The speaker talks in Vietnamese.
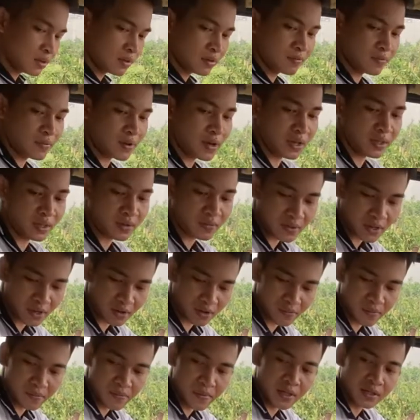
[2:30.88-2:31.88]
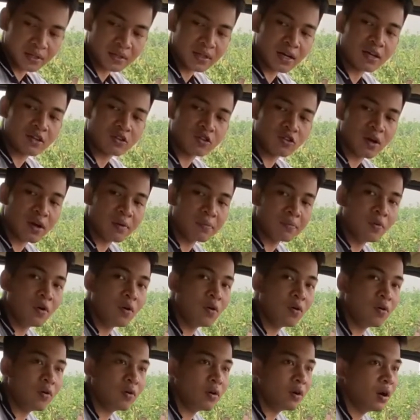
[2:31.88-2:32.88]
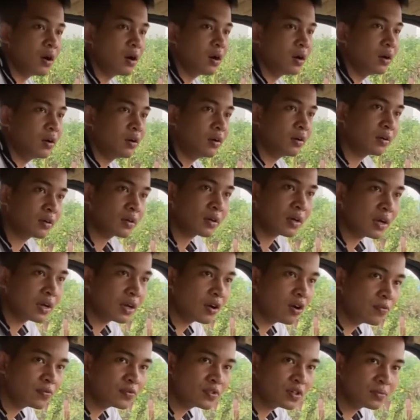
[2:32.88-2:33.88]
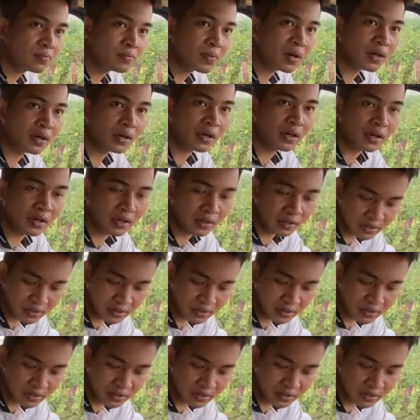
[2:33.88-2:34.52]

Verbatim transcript: và tiếp theo là bên mình tặng toàn bộ uh, các cái option bằng uh,